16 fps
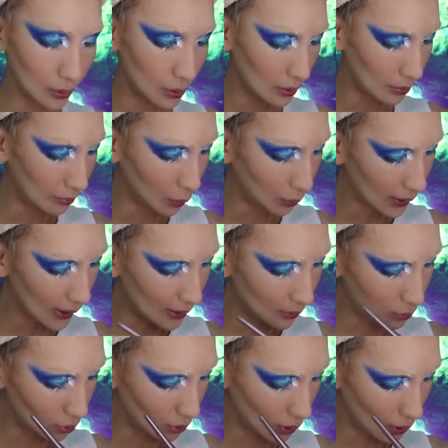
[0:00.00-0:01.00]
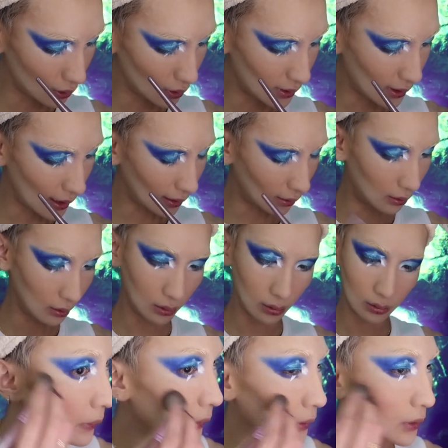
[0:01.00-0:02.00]
上去怎么没有感觉啊？是咋了？
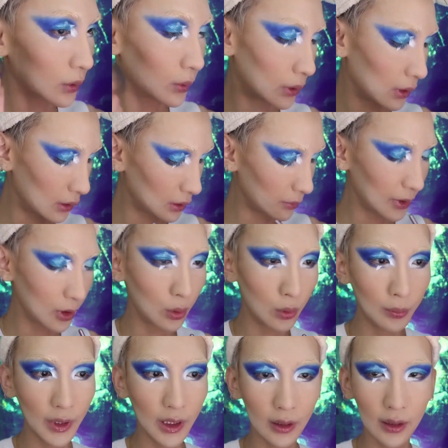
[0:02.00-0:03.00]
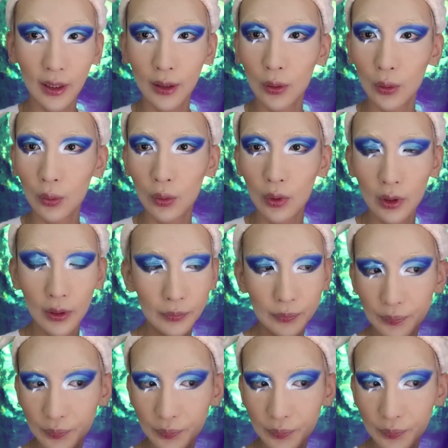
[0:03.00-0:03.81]
可能是我刚刚这边烘焙的太多了。